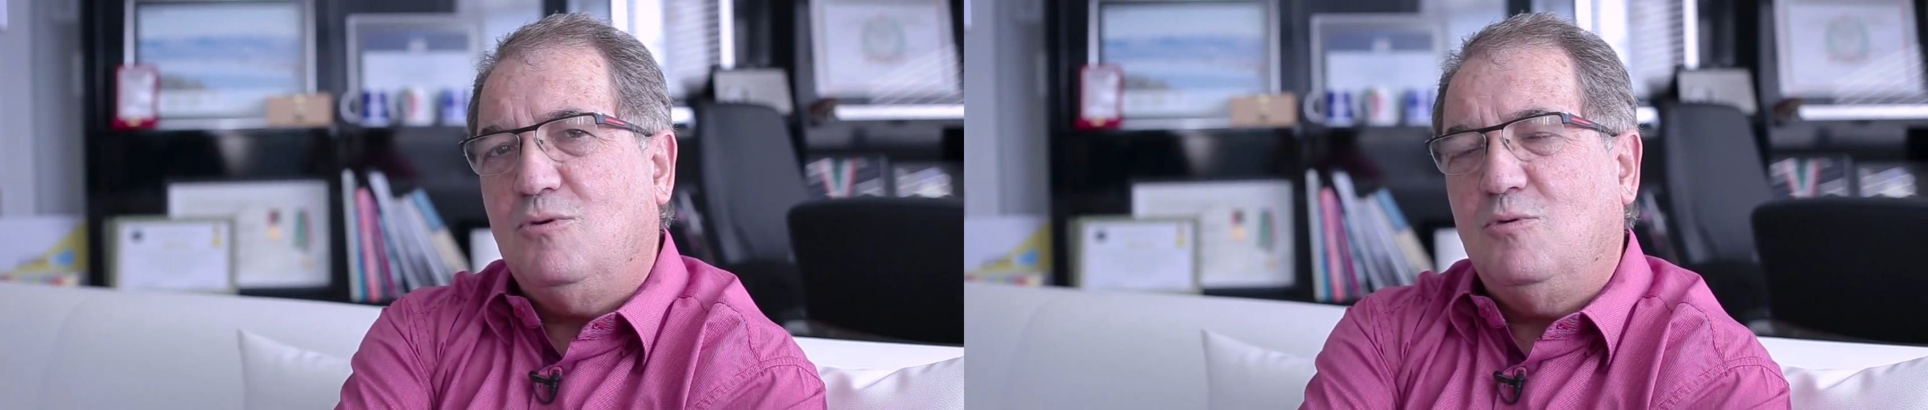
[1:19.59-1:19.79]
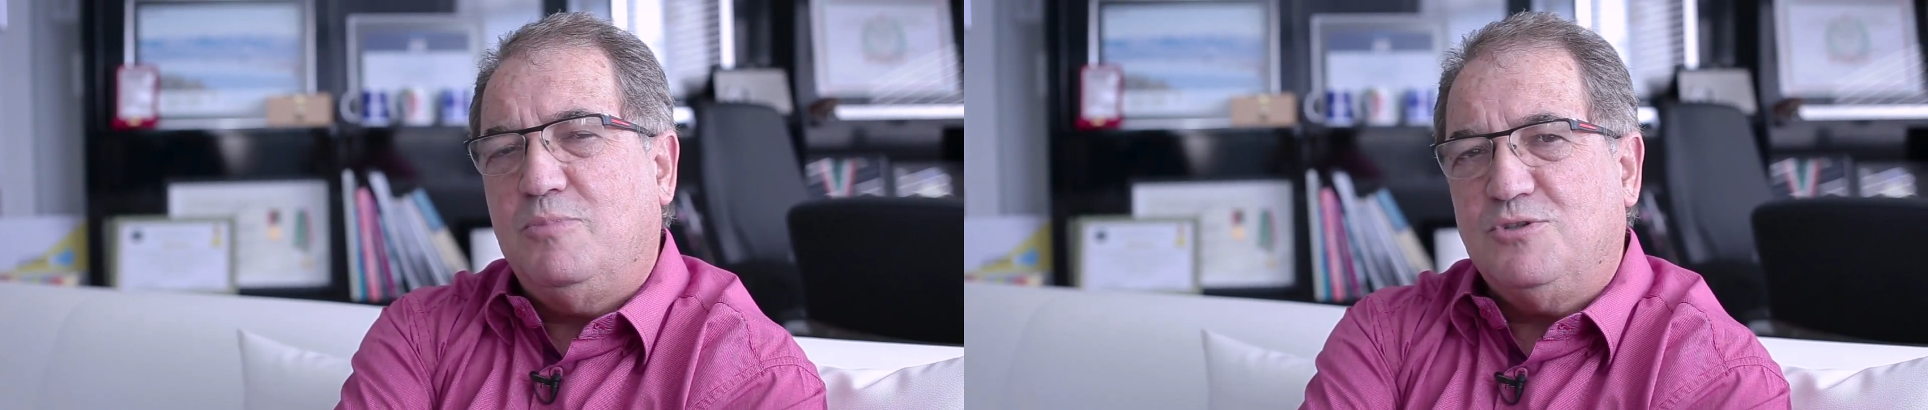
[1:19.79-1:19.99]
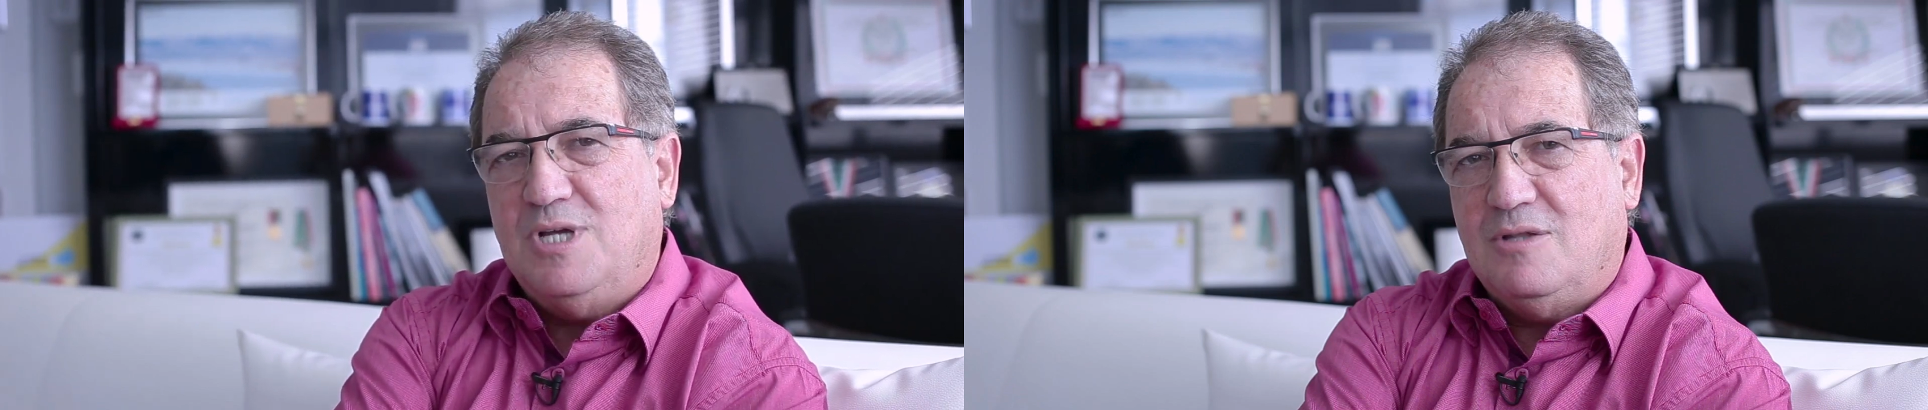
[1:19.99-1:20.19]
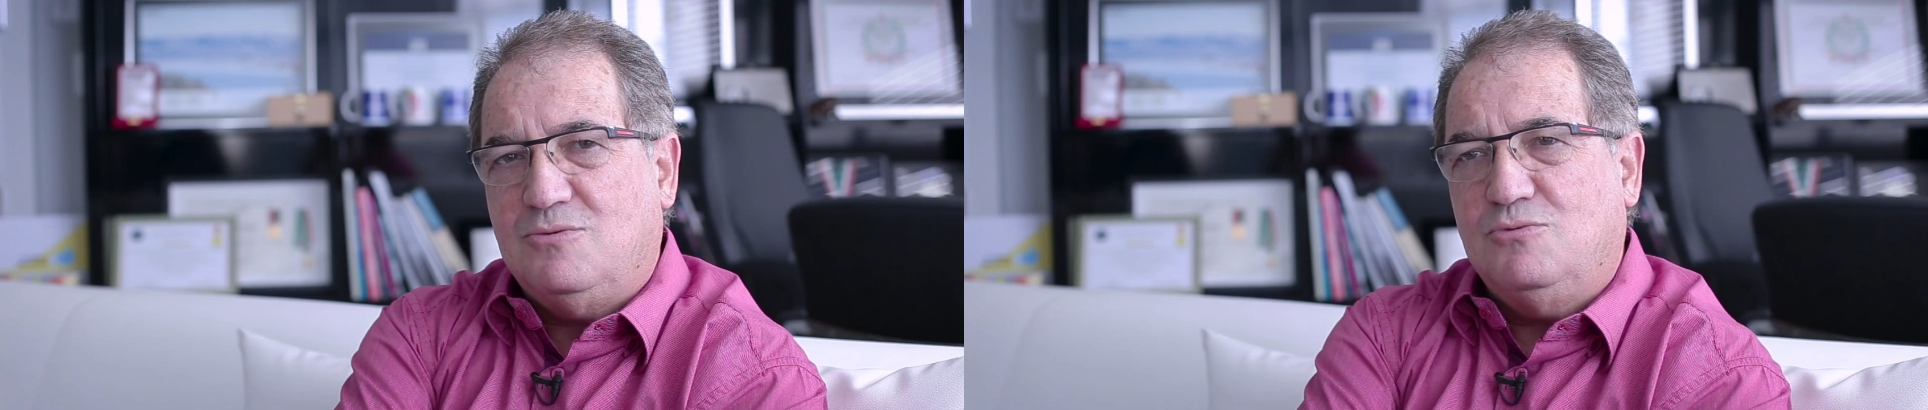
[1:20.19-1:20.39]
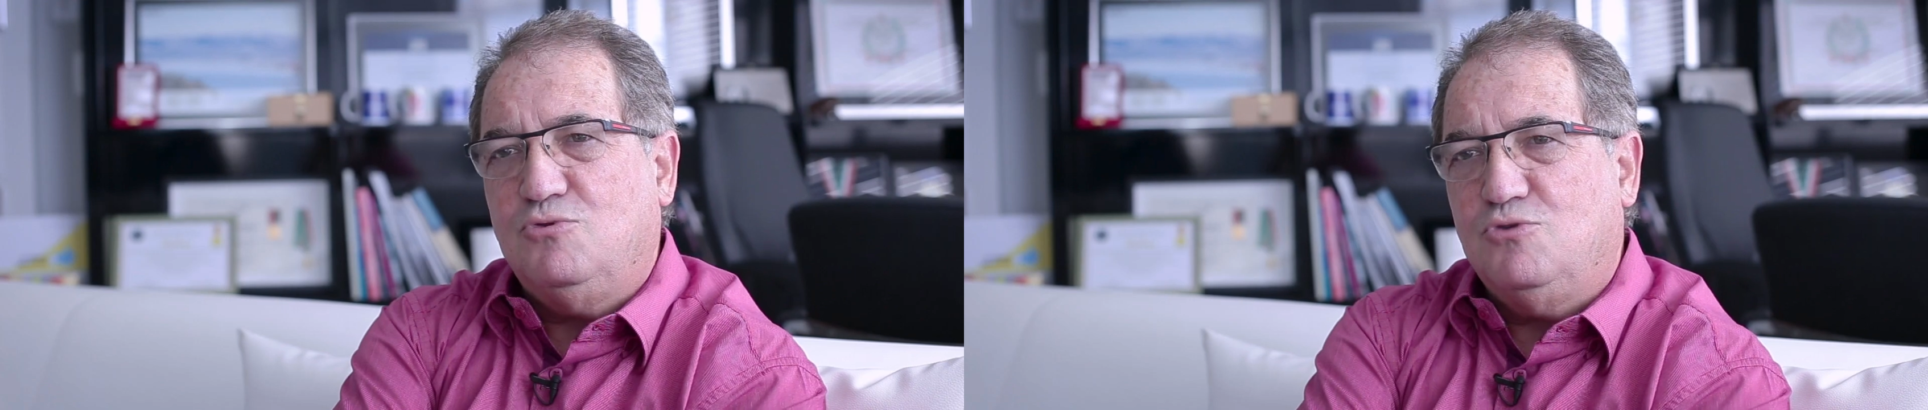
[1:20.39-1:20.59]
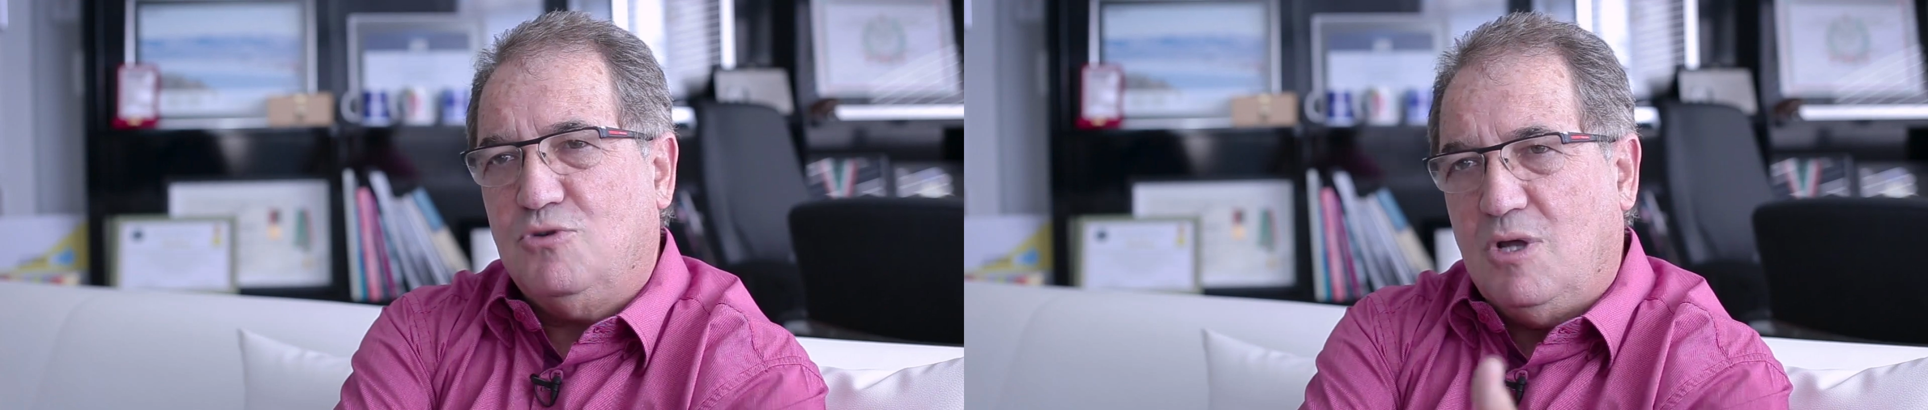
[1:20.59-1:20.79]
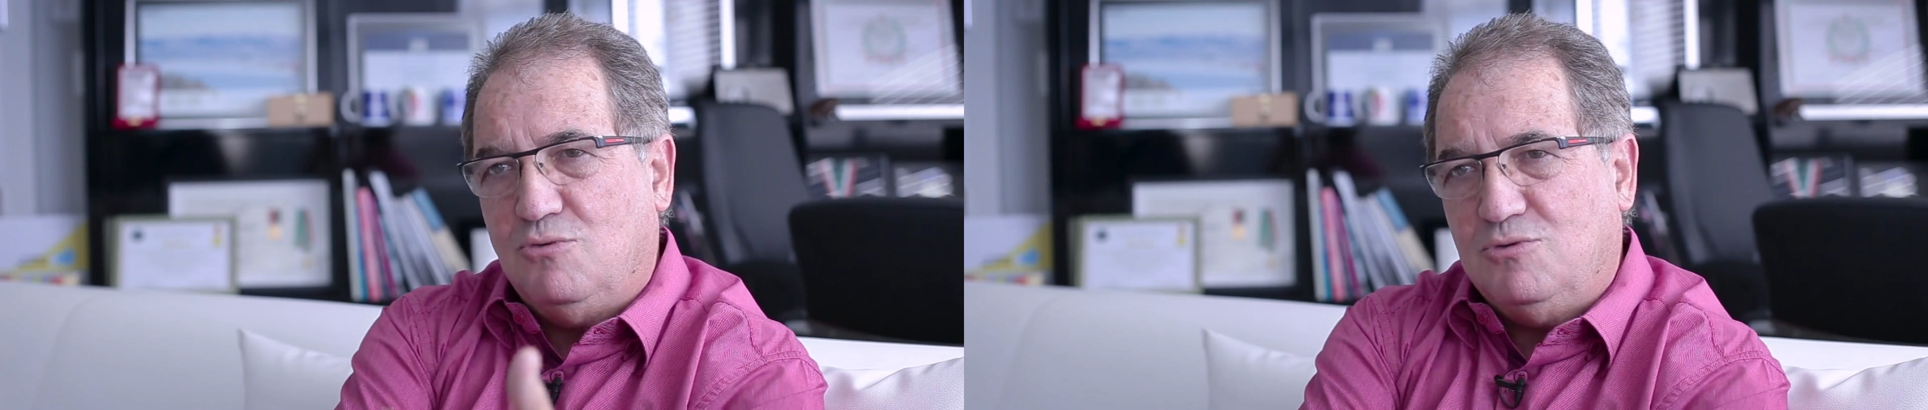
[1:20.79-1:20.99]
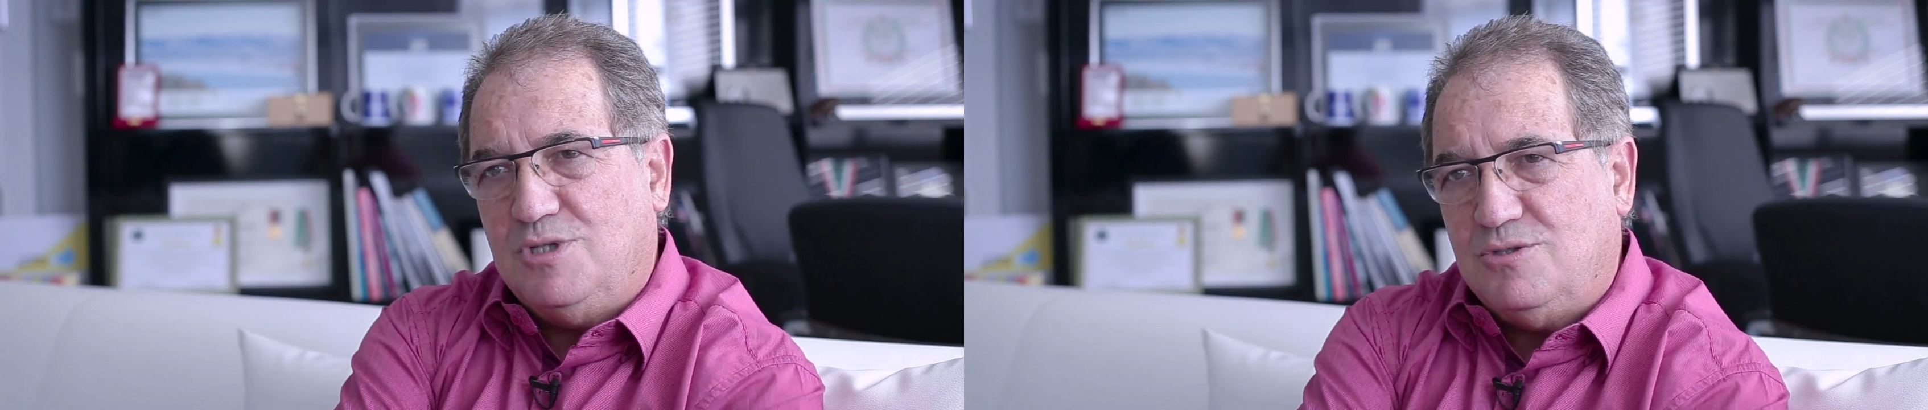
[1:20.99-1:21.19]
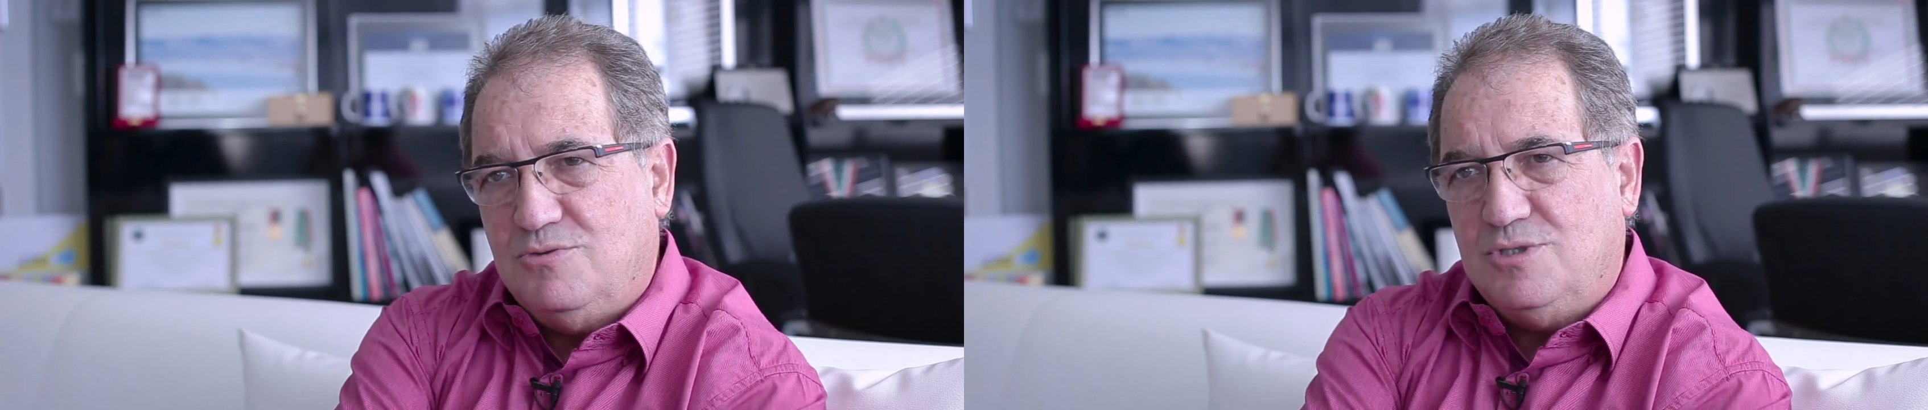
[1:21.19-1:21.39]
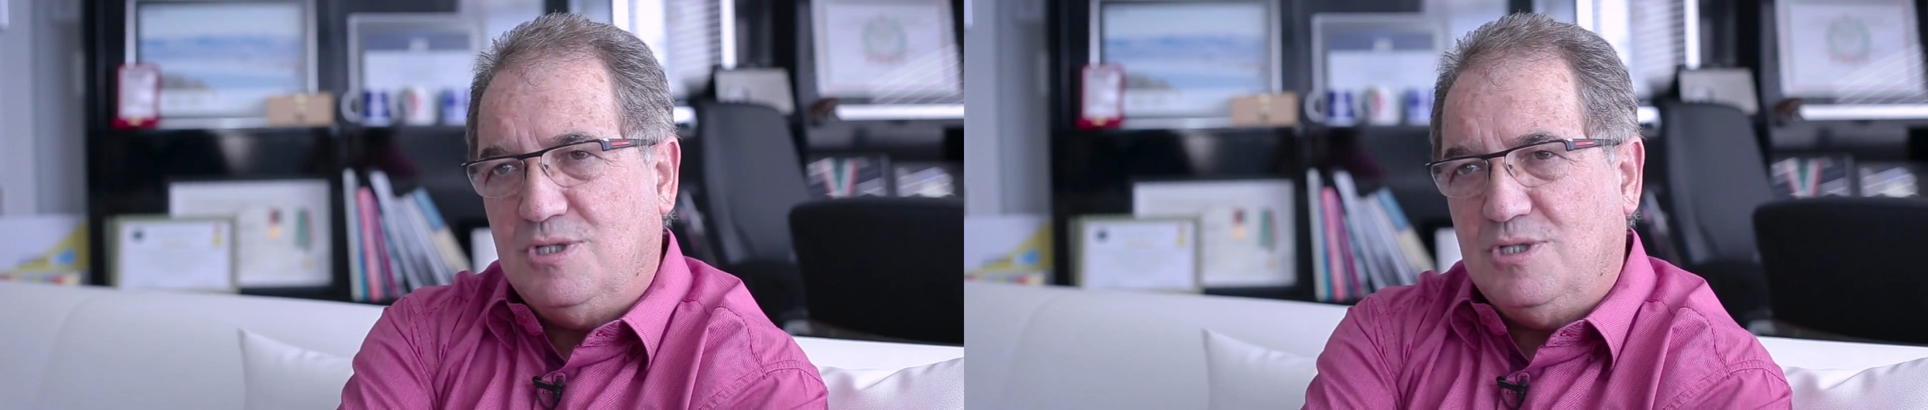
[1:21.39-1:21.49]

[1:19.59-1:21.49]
o projeto do Jornal Notícias do